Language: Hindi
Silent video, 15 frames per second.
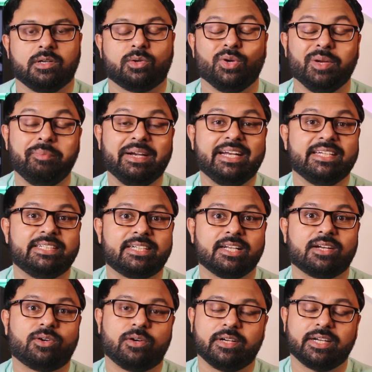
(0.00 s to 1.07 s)
कोई भी डिजिटल
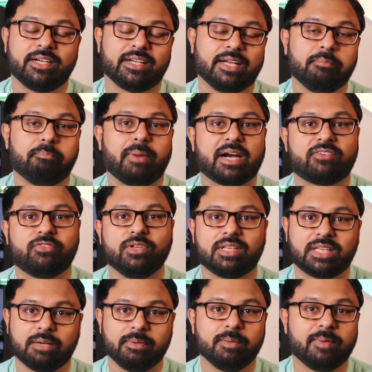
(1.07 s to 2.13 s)
कंटेंट इम्पैक्टफुल
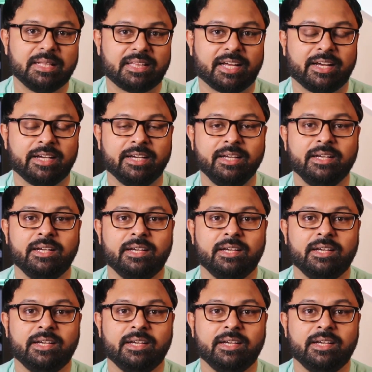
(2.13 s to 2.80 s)
तभी बनता है